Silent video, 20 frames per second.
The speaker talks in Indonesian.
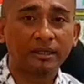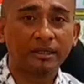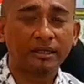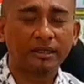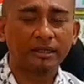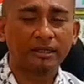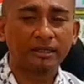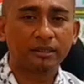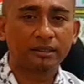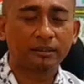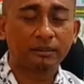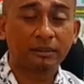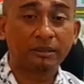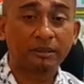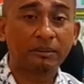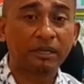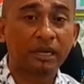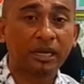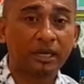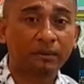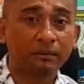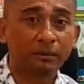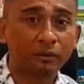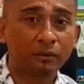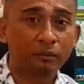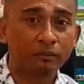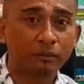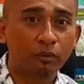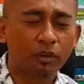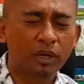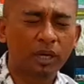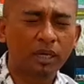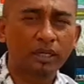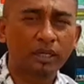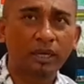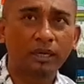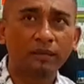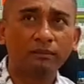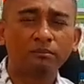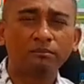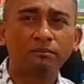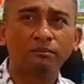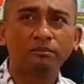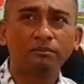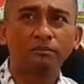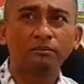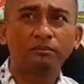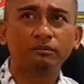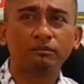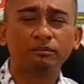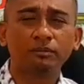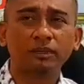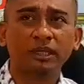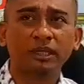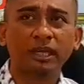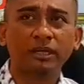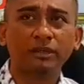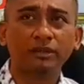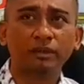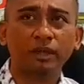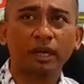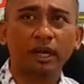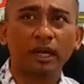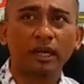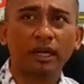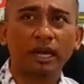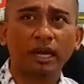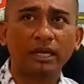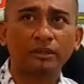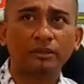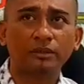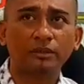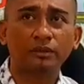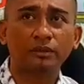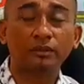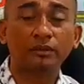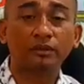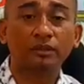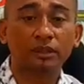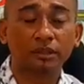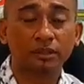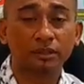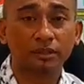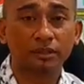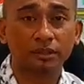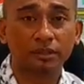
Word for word: teman-teman akan mengumpulkan dan tidak juga langsung se,